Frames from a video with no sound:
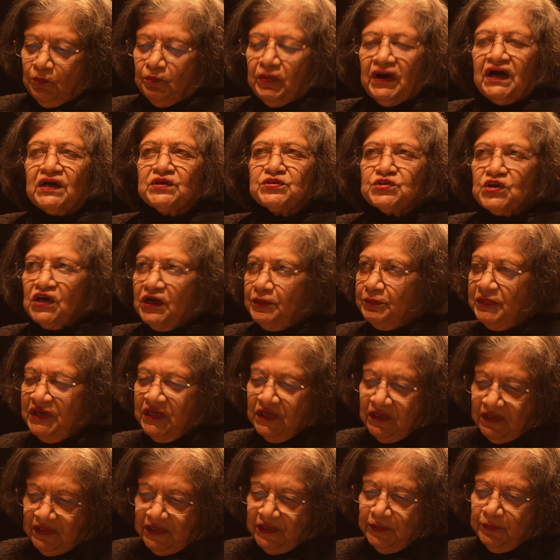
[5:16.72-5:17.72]
भाषा
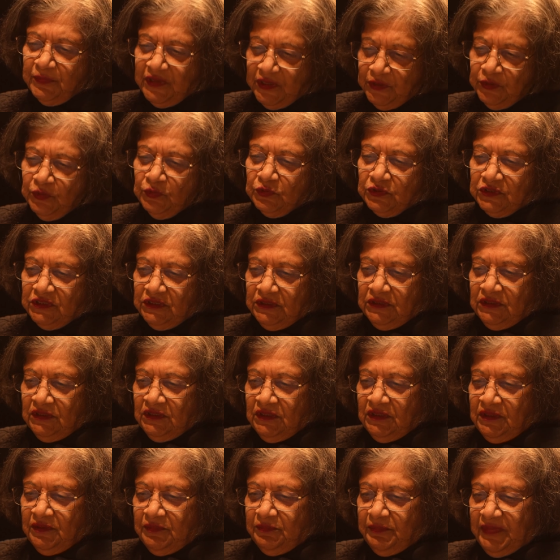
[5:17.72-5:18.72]
अमीर गरीब नहीं होती
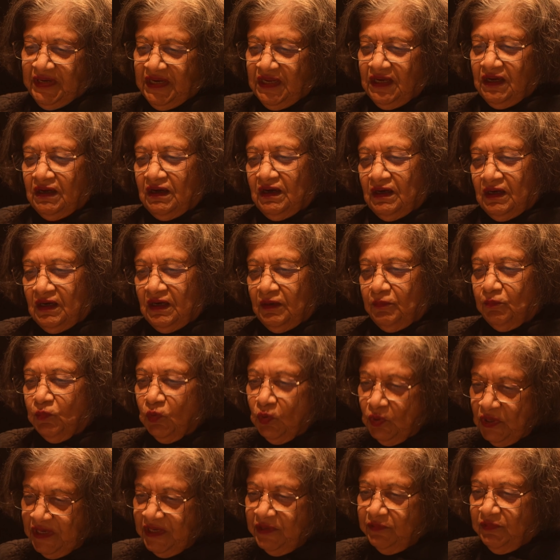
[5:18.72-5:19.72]
मैंने कहा
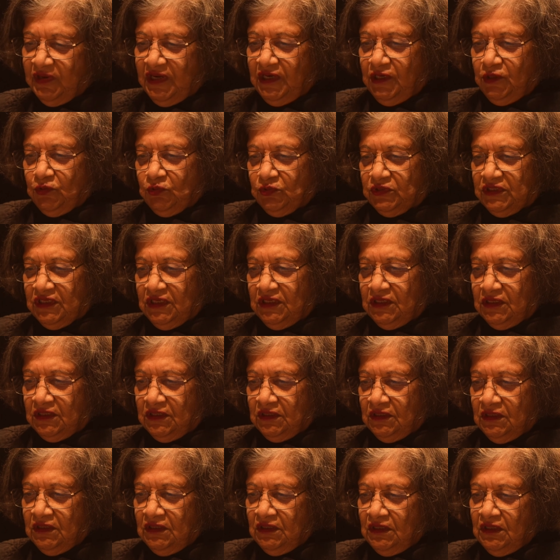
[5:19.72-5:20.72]
बोलने वाले होते हैं
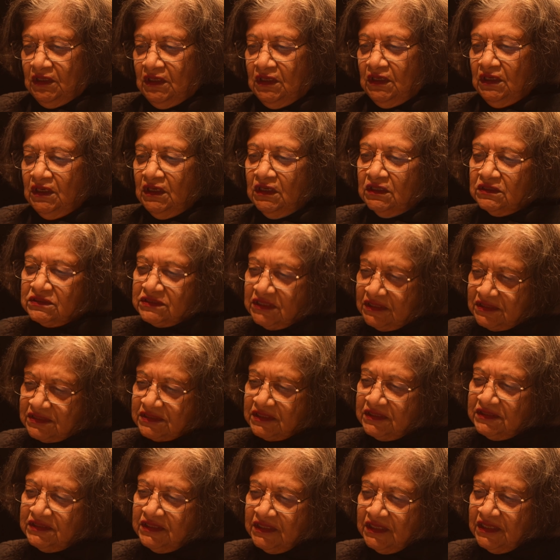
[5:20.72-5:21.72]

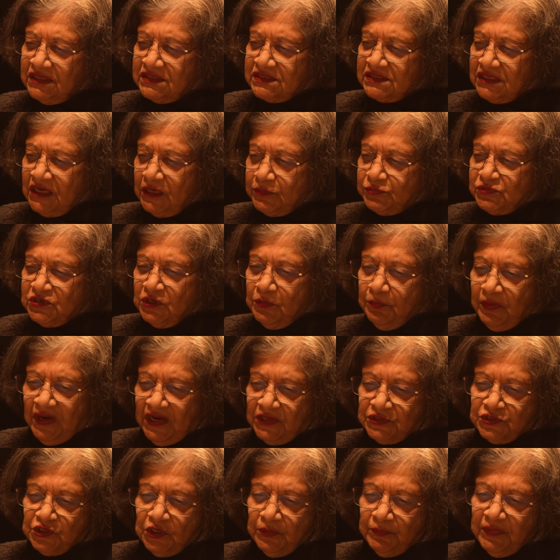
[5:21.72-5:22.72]
संस्कृति के हिसाब से
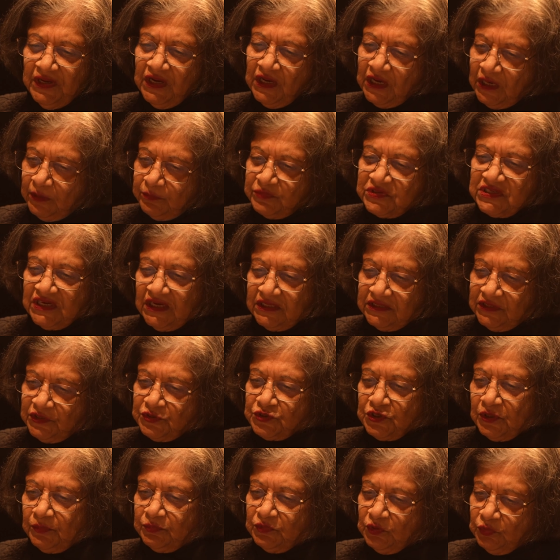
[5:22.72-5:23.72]
भाषा में कम ज़्यादा
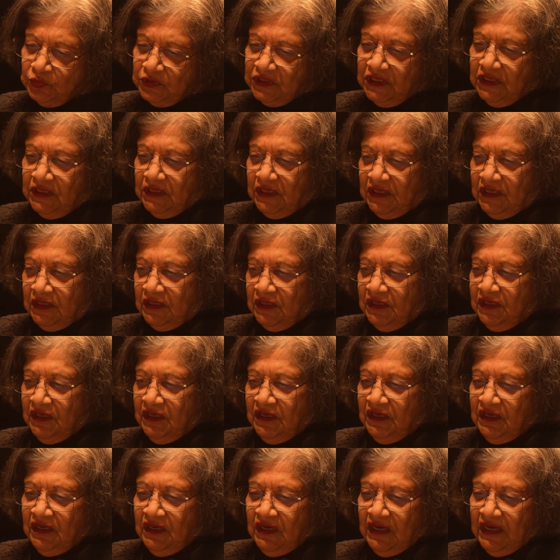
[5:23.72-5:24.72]
शब्द होते हैं
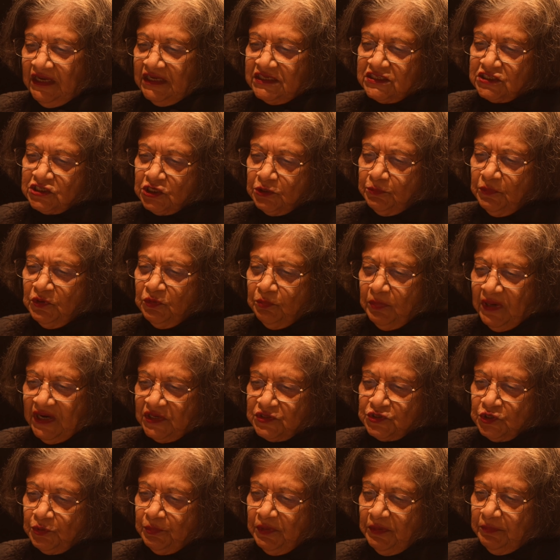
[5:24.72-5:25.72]
एस्किमो
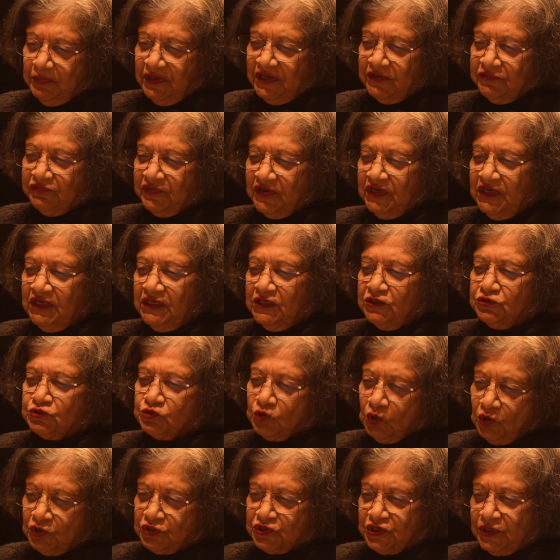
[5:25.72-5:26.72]
भाषा में बर्फ़ के लिए
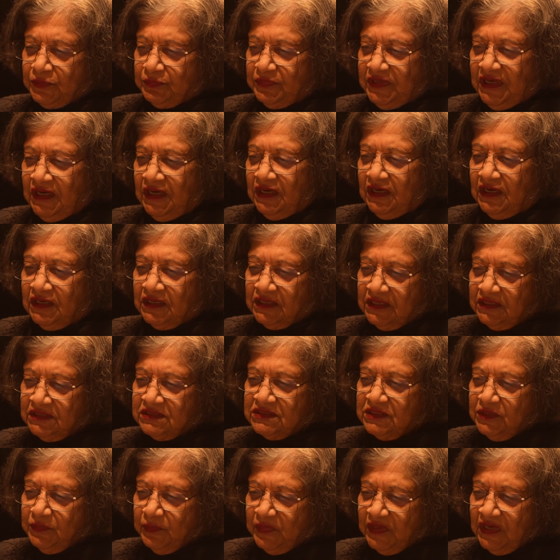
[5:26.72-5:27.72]
सौ शब्द हैं
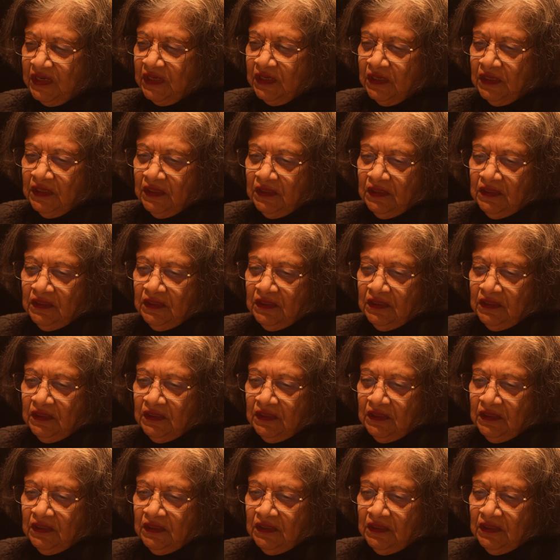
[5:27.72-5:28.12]
अंग्रेज़ी में